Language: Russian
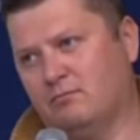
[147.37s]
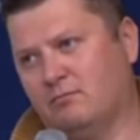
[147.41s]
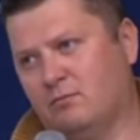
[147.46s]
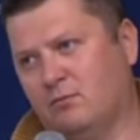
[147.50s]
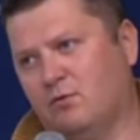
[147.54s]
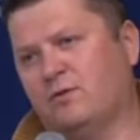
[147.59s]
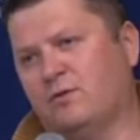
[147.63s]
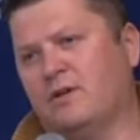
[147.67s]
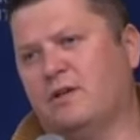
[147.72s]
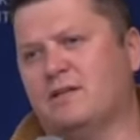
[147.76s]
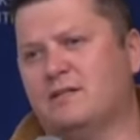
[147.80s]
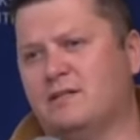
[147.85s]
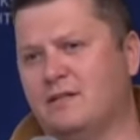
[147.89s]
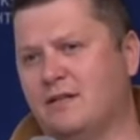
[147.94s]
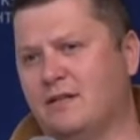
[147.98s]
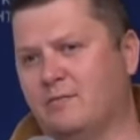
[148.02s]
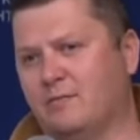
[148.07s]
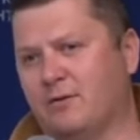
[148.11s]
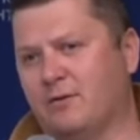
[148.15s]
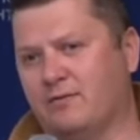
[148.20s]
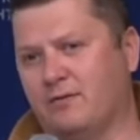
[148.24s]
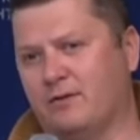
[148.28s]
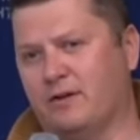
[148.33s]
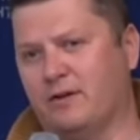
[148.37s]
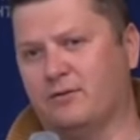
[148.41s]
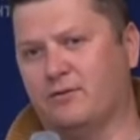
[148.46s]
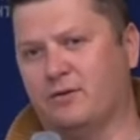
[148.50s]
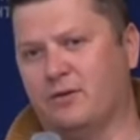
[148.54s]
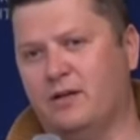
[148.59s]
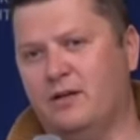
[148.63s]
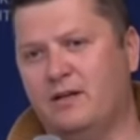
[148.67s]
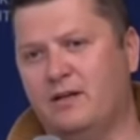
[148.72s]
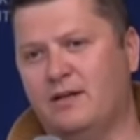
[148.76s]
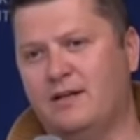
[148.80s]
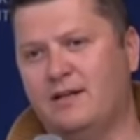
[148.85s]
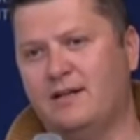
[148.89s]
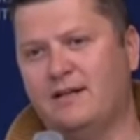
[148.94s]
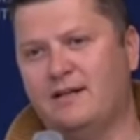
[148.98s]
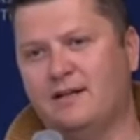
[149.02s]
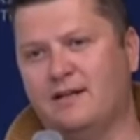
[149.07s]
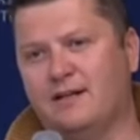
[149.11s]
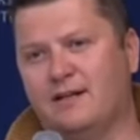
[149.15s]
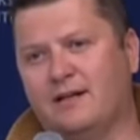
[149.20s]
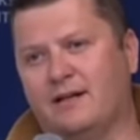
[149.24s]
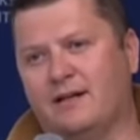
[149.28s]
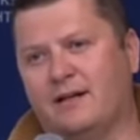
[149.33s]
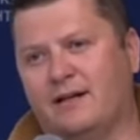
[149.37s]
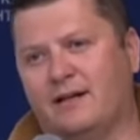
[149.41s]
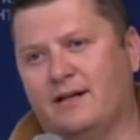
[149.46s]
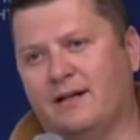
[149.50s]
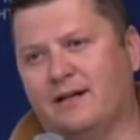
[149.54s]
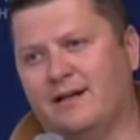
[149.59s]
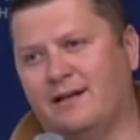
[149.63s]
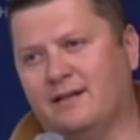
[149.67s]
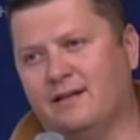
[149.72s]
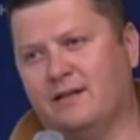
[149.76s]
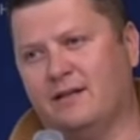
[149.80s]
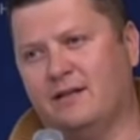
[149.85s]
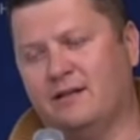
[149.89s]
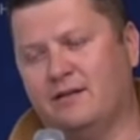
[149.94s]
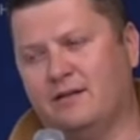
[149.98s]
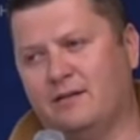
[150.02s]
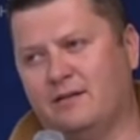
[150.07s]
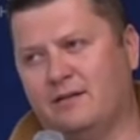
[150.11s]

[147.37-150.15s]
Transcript: ну, в России по факту, да, э, когда